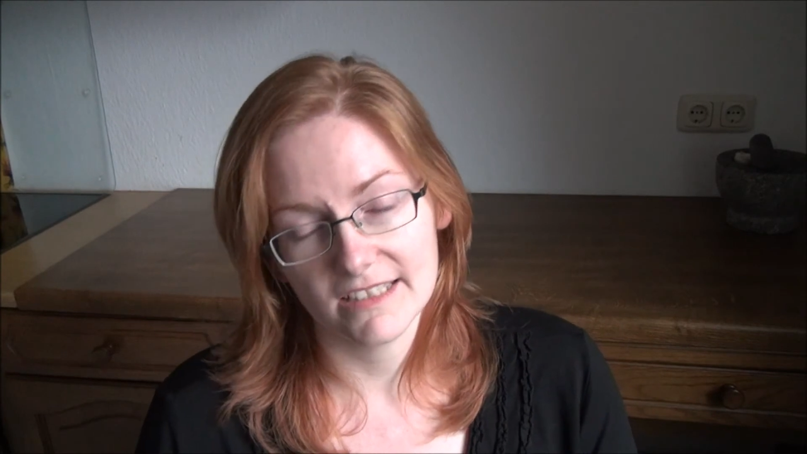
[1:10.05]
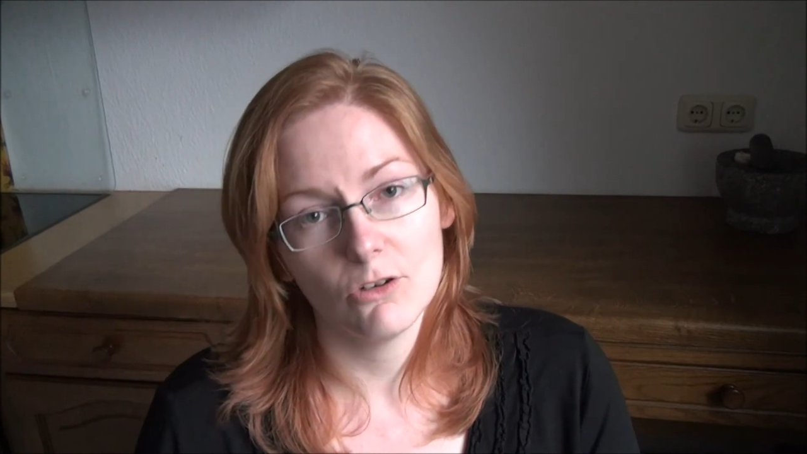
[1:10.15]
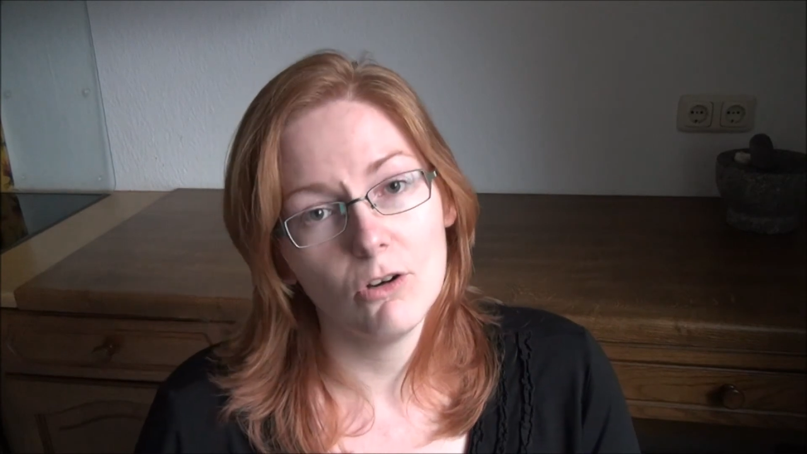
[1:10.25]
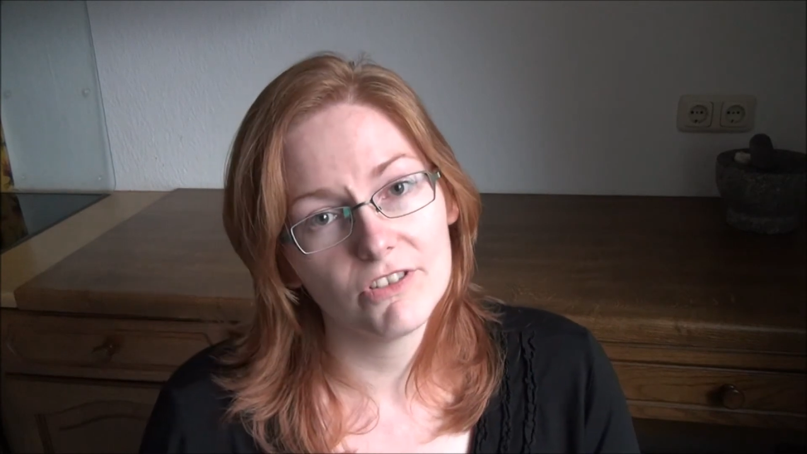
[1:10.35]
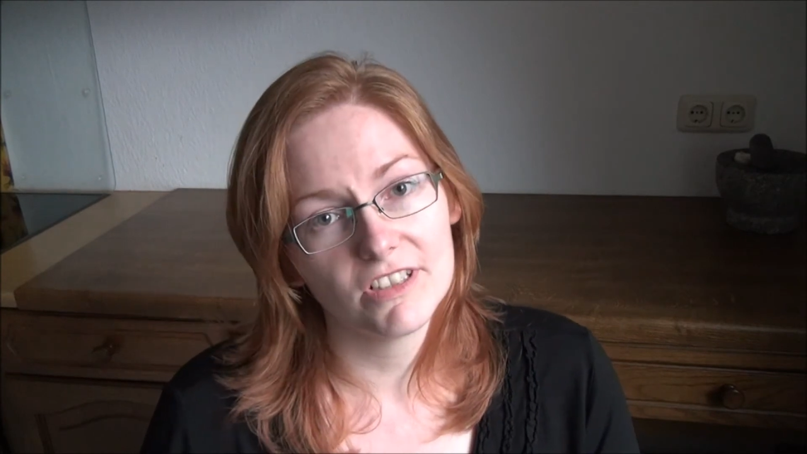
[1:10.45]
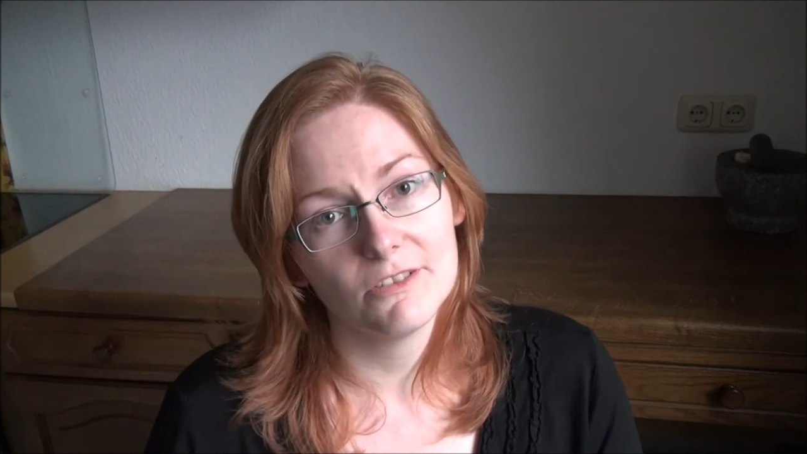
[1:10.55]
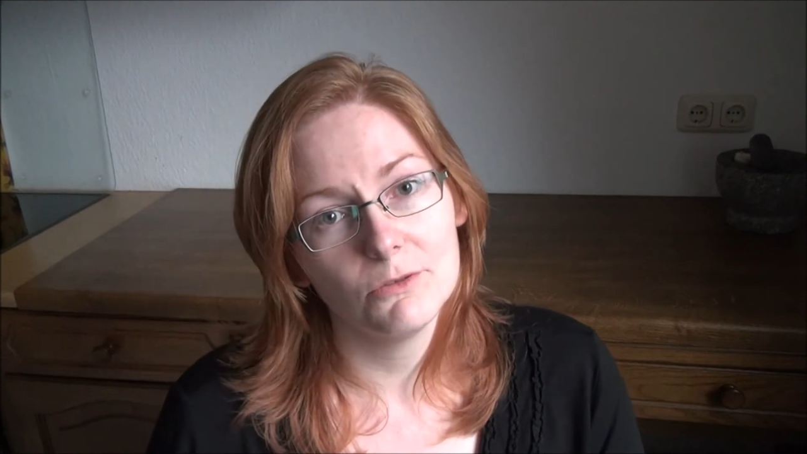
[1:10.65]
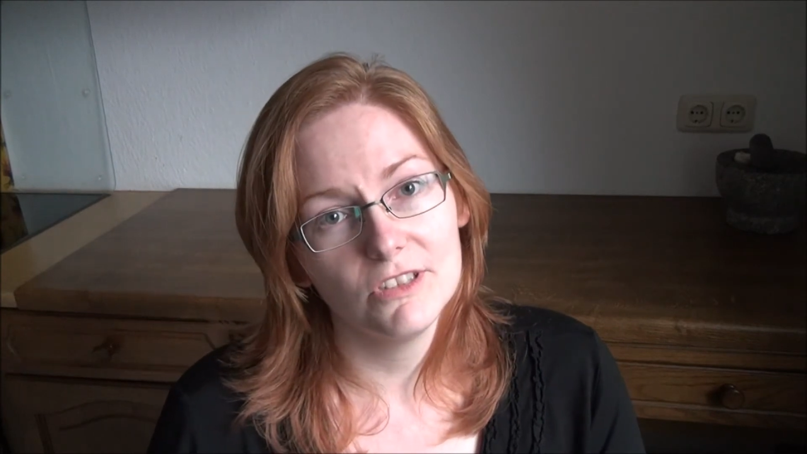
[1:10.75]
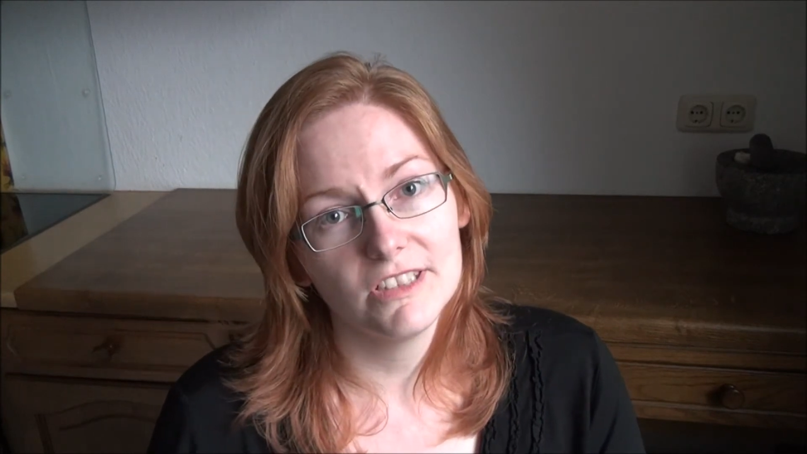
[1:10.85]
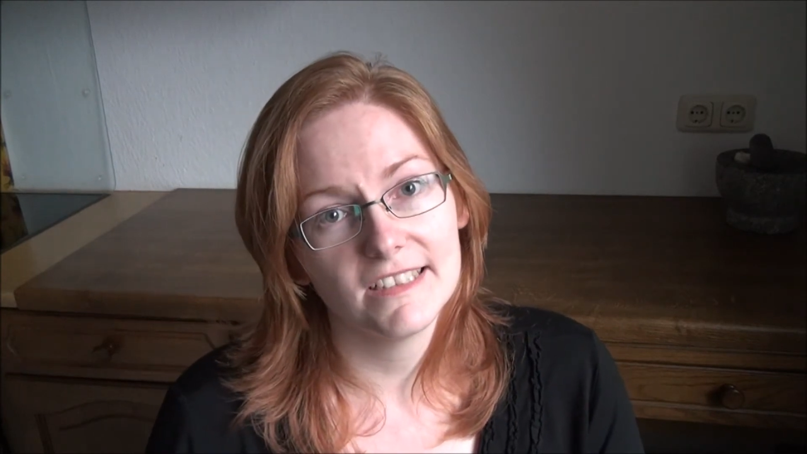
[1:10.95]
dann hoffe ich
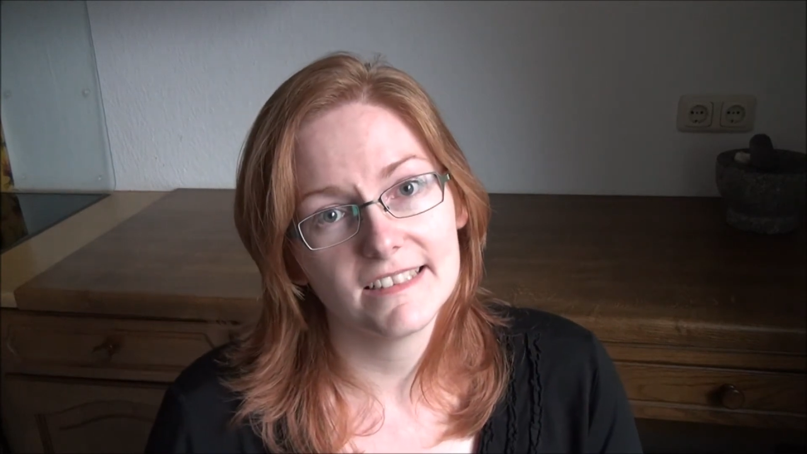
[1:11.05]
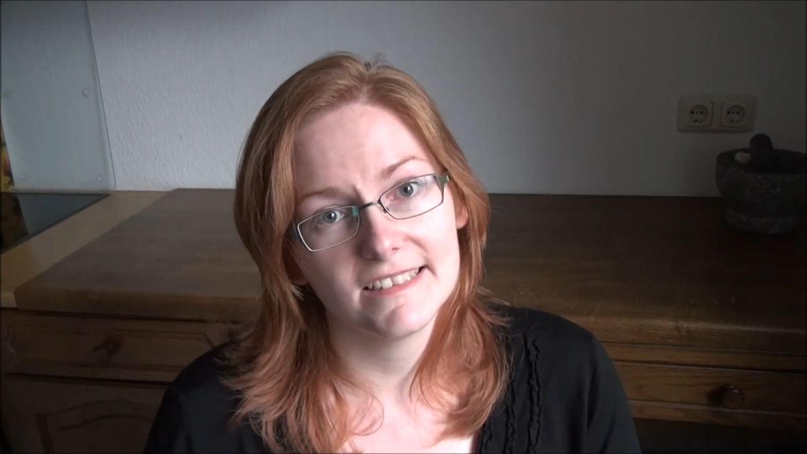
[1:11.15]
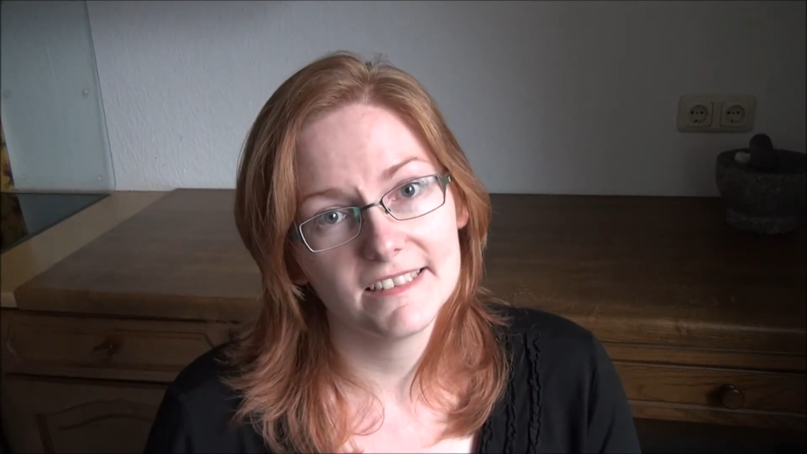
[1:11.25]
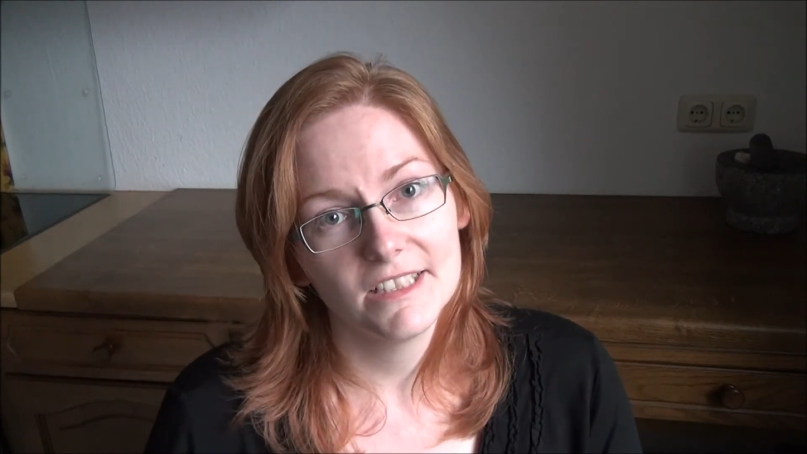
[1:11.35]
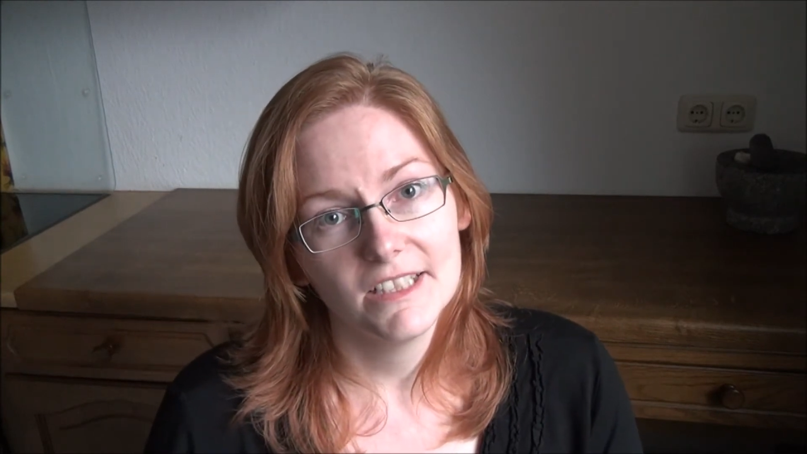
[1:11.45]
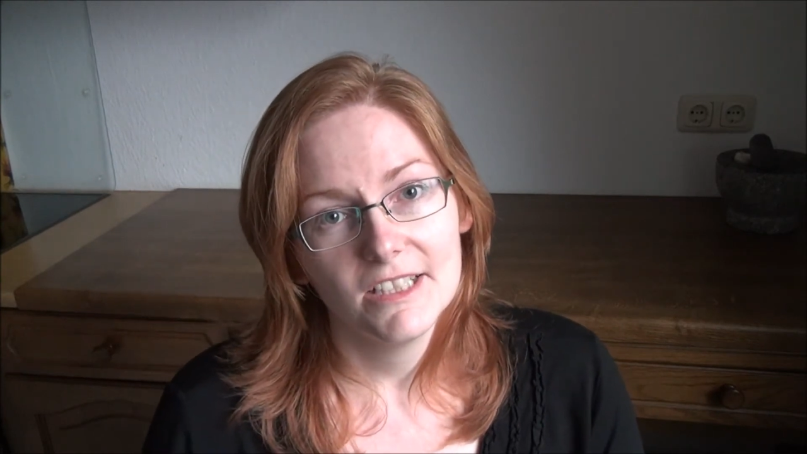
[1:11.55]
natürlich, dass